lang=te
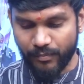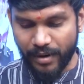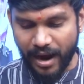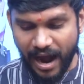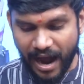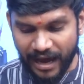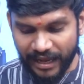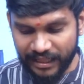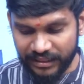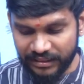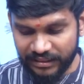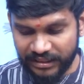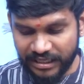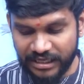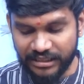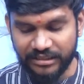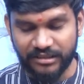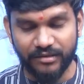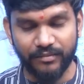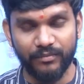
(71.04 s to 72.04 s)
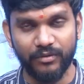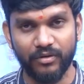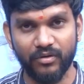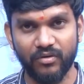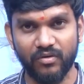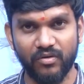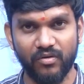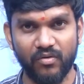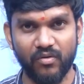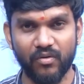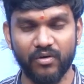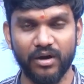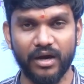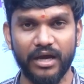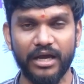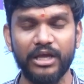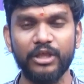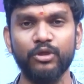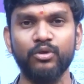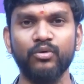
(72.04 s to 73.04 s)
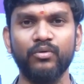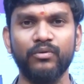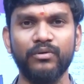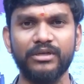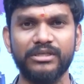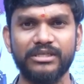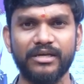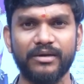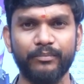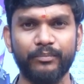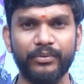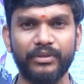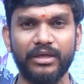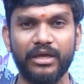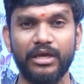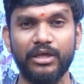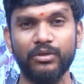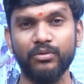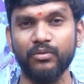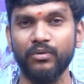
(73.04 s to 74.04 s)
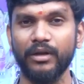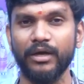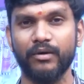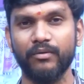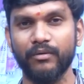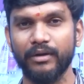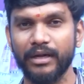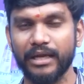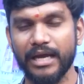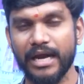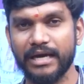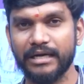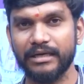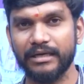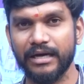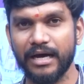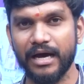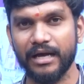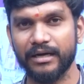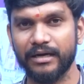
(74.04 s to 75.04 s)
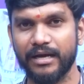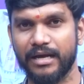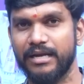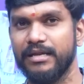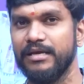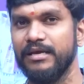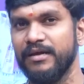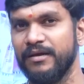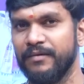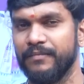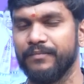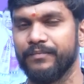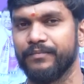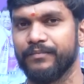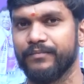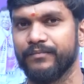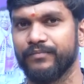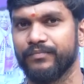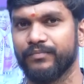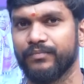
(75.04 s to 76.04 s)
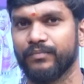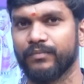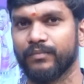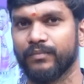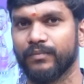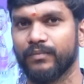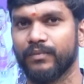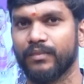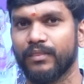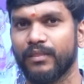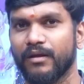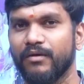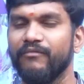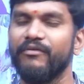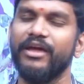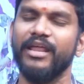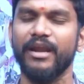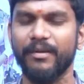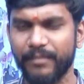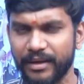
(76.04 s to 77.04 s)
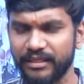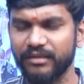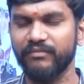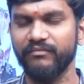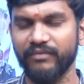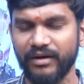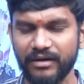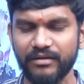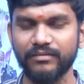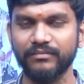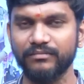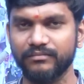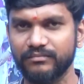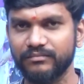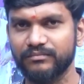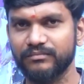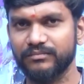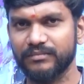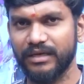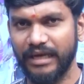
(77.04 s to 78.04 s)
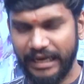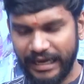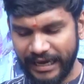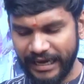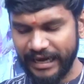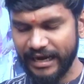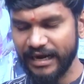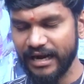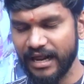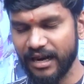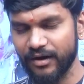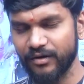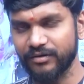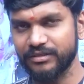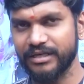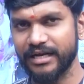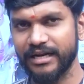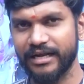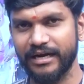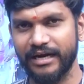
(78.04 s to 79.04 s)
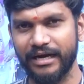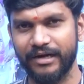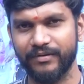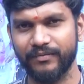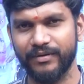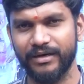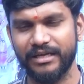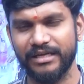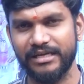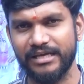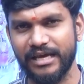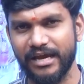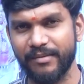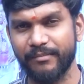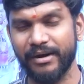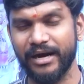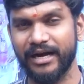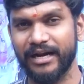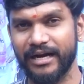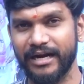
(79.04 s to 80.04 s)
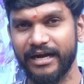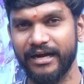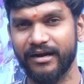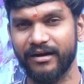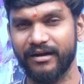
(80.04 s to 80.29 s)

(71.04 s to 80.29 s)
భారతదేశంలో ఒక హిందువుని చంపితే హిందువులు ఎక్కువ రియాక్ట్ కారు కానీ వేరే మతం వాళ్ళు కేరళలో జరిగినటువంటి ఏ మర్డర్